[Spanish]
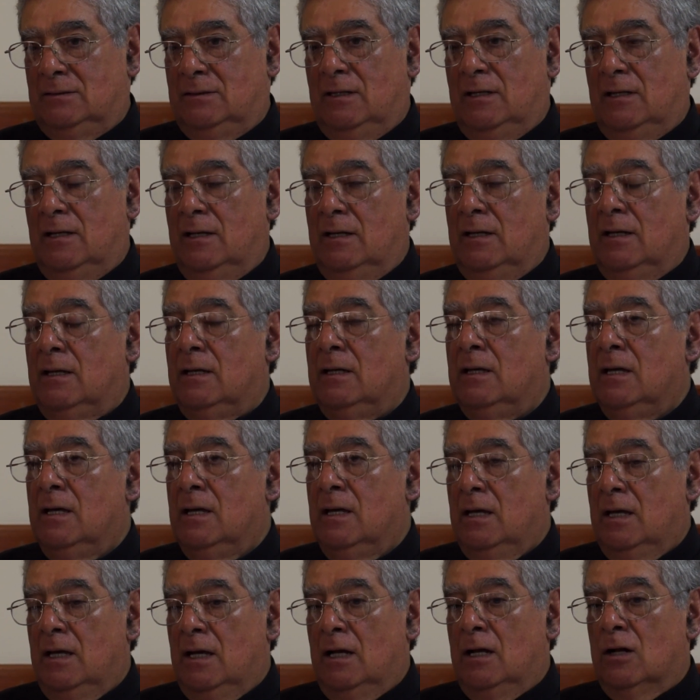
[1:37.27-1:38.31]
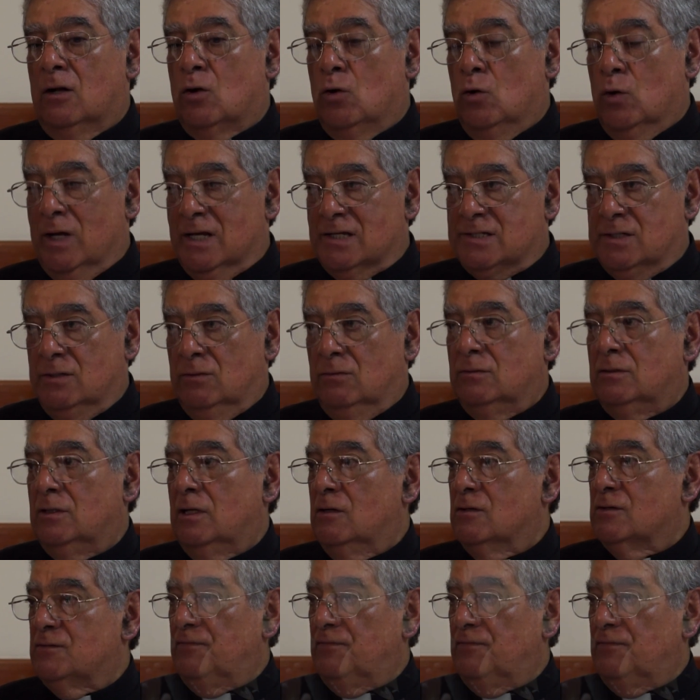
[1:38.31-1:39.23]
del corazón de